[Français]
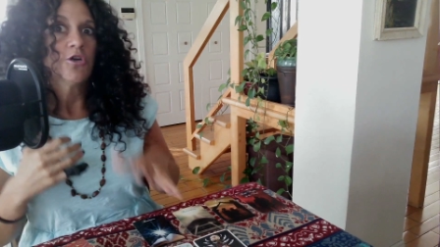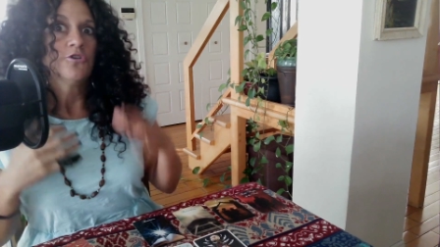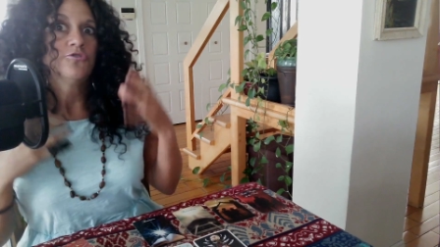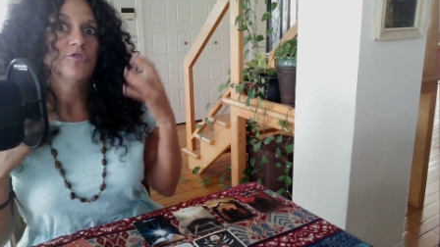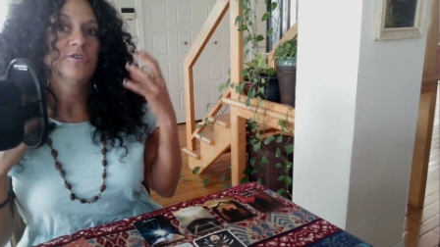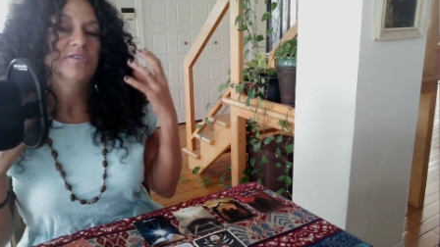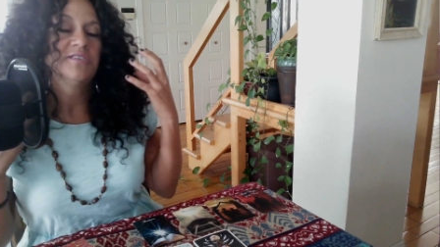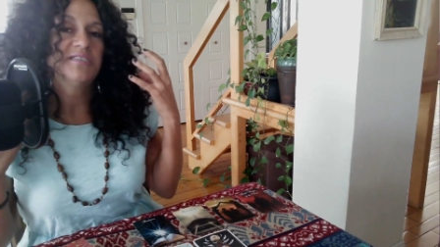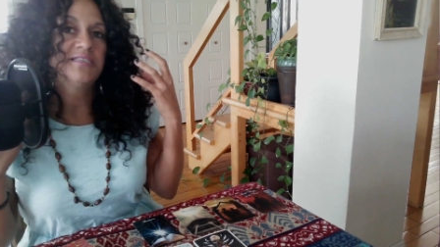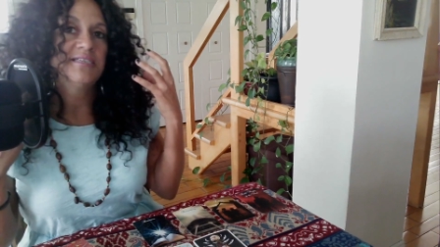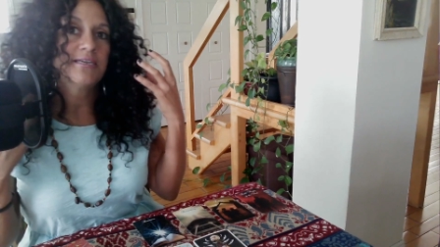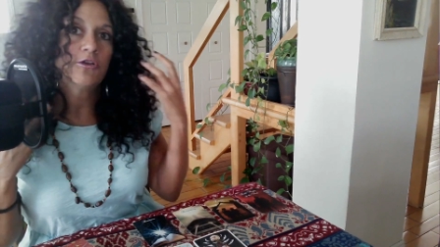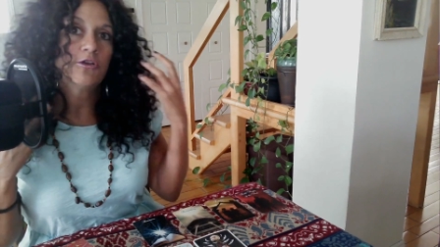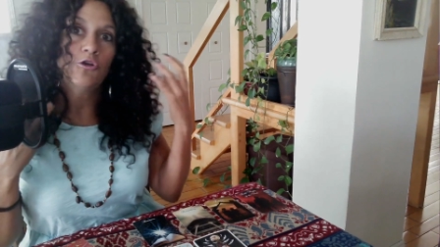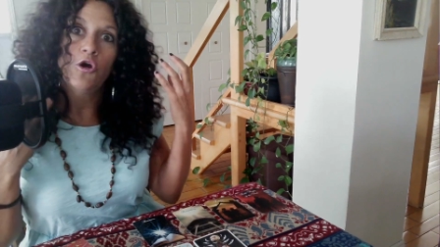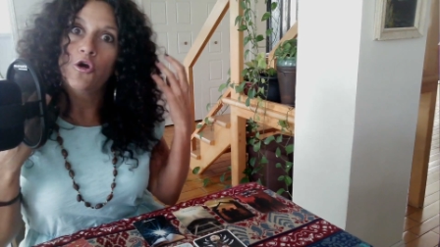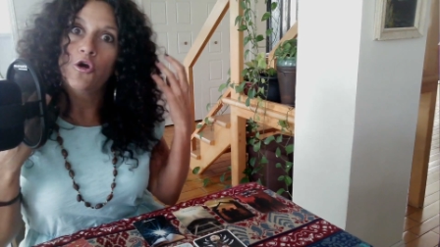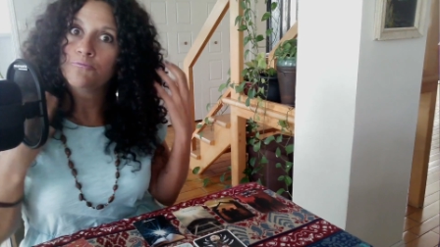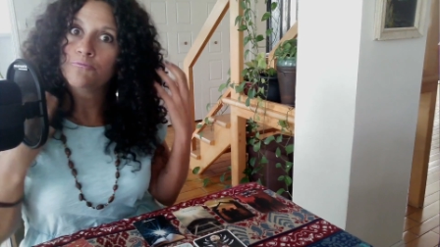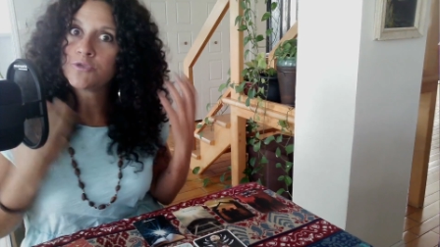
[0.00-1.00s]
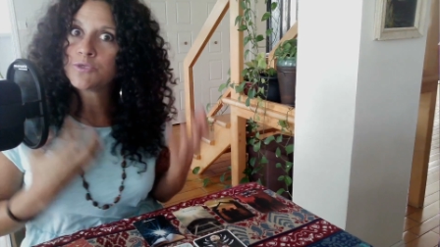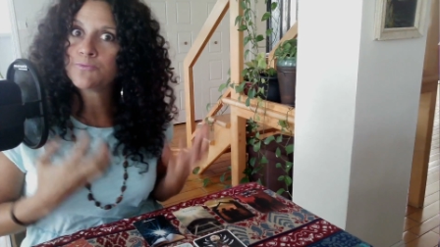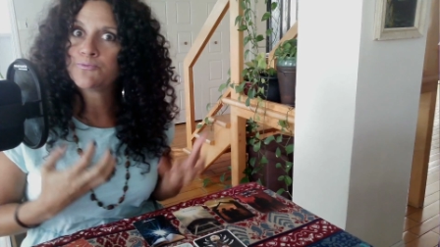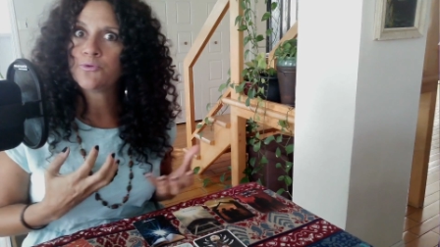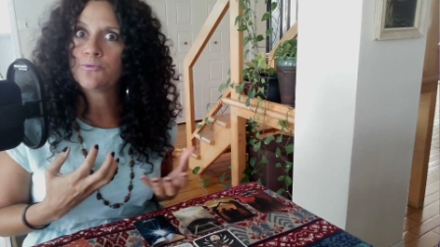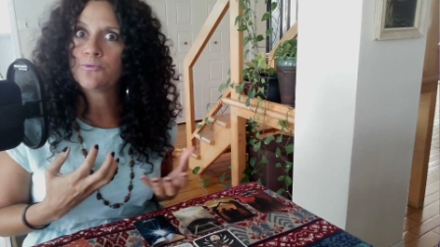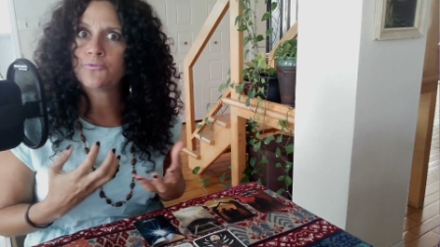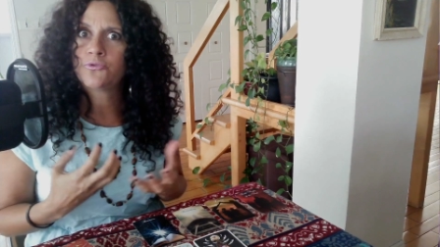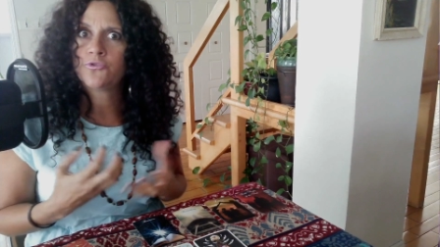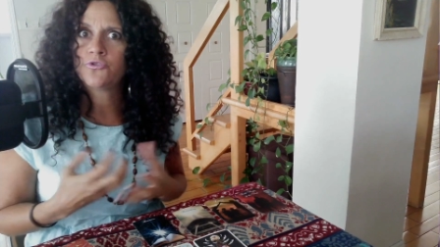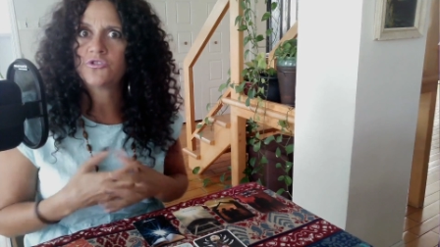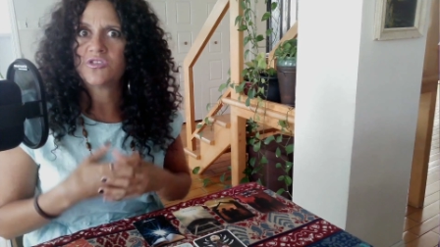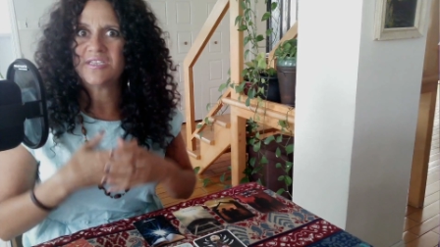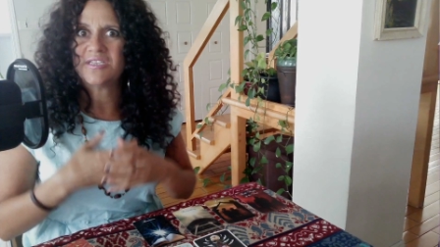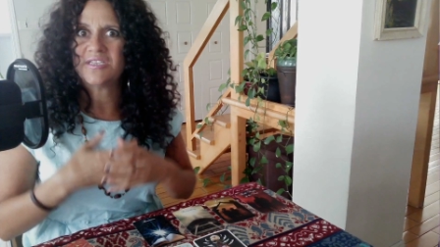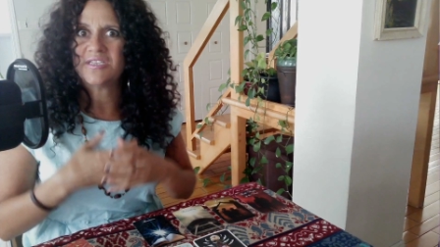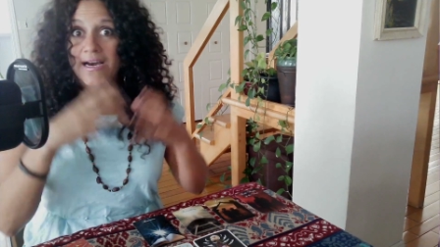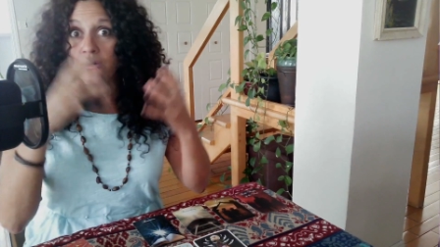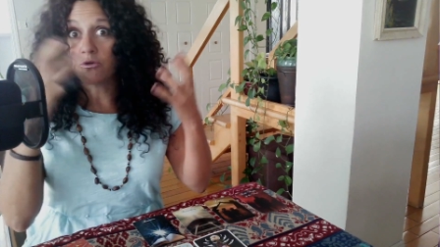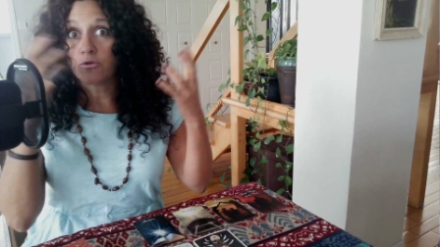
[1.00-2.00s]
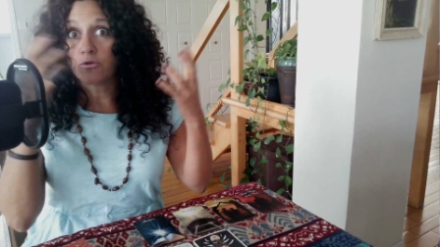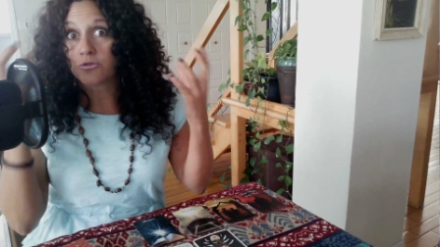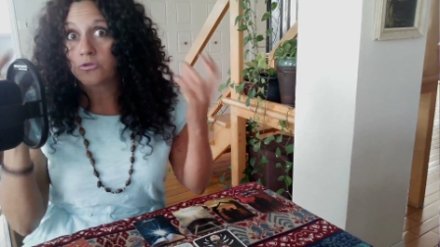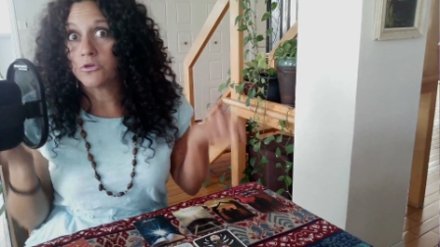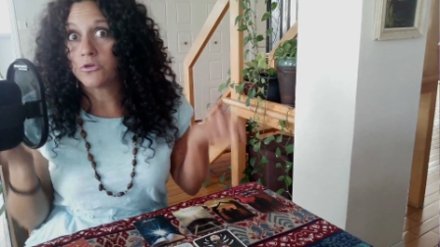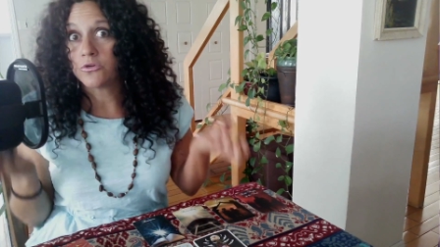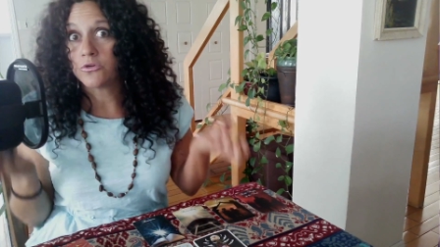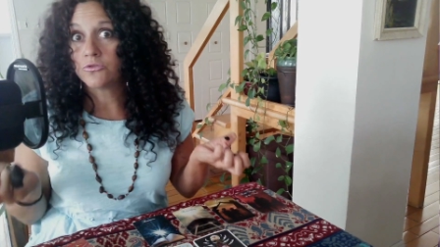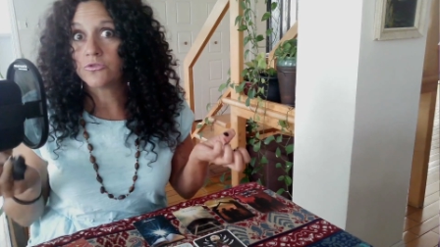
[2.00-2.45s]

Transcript: des cycles un petit peu plus chaotiques.